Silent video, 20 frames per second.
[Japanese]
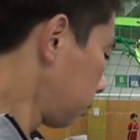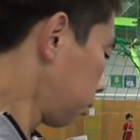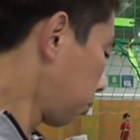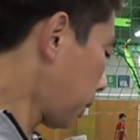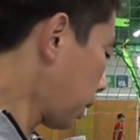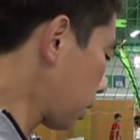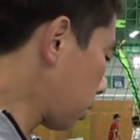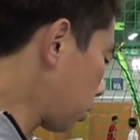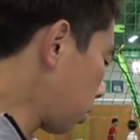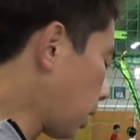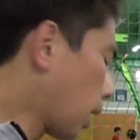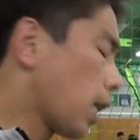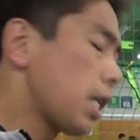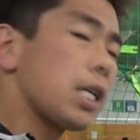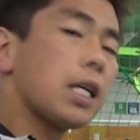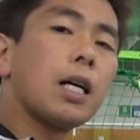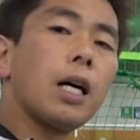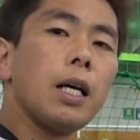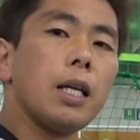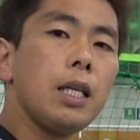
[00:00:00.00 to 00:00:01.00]
まず
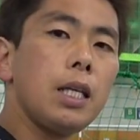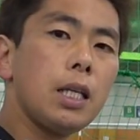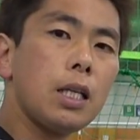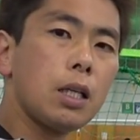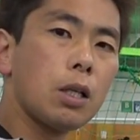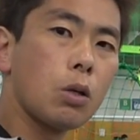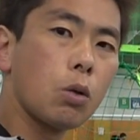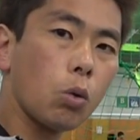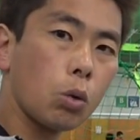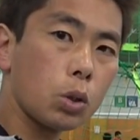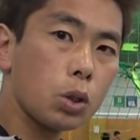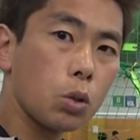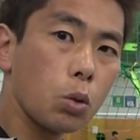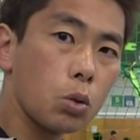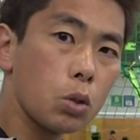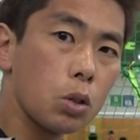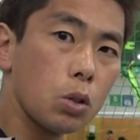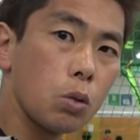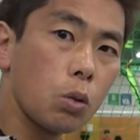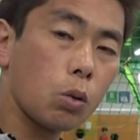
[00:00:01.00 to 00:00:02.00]
何か一個一
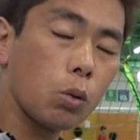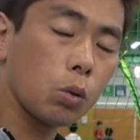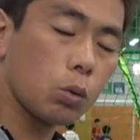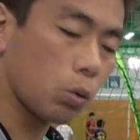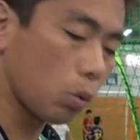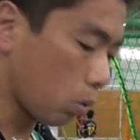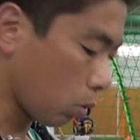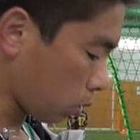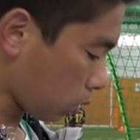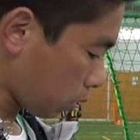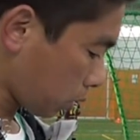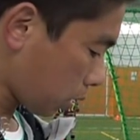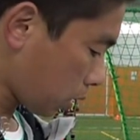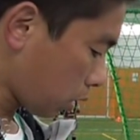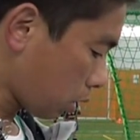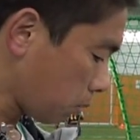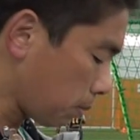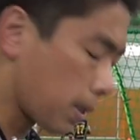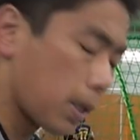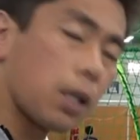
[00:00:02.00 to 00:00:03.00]
つのことを突き
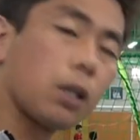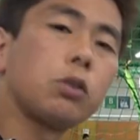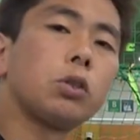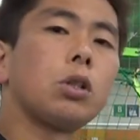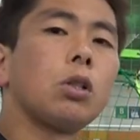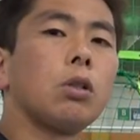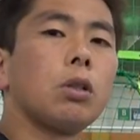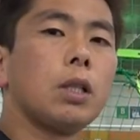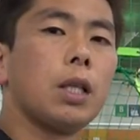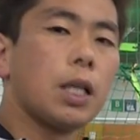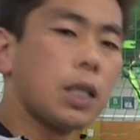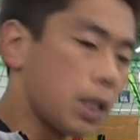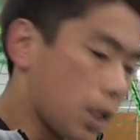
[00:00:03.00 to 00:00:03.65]
詰めていくっていうのは大